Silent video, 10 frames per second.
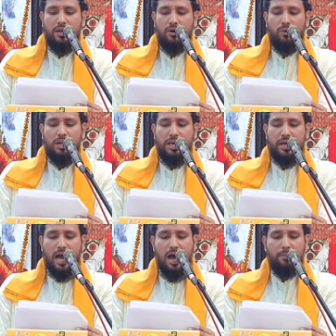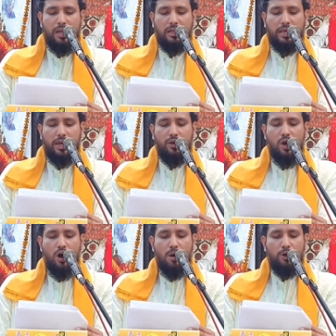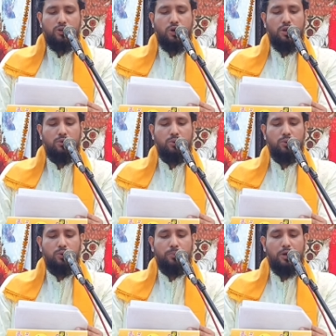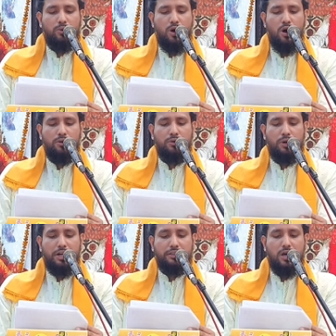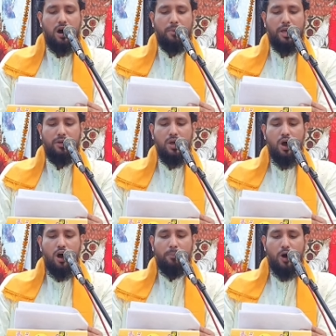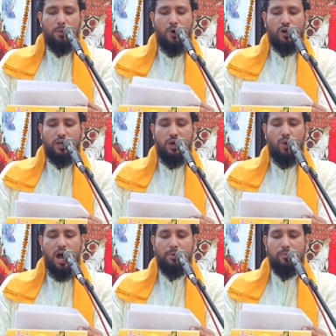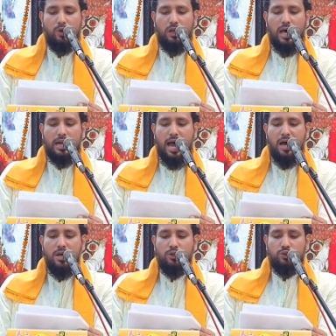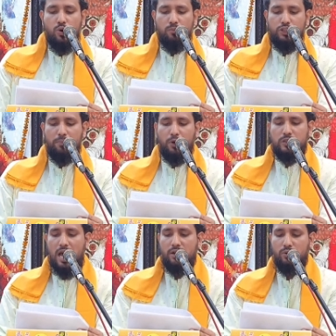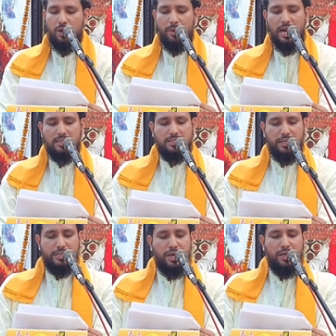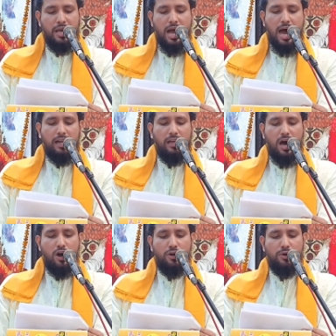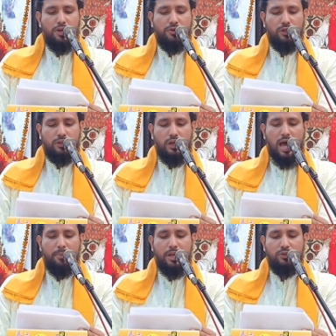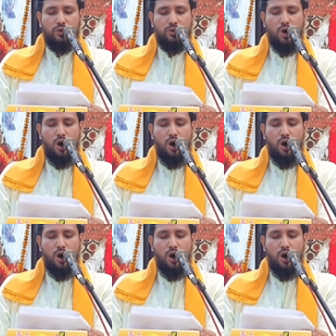হলিয়ে কামেলকে অবশ্যই গুরুরূপে গ্রহণ করে নিতে হবে অপরপক্ষে ওহাবি মোল্লারা ধুমসে প্রচার করে বেড়াচ্ছে যে আল্লাহর নৈকট্য লাভের জন্য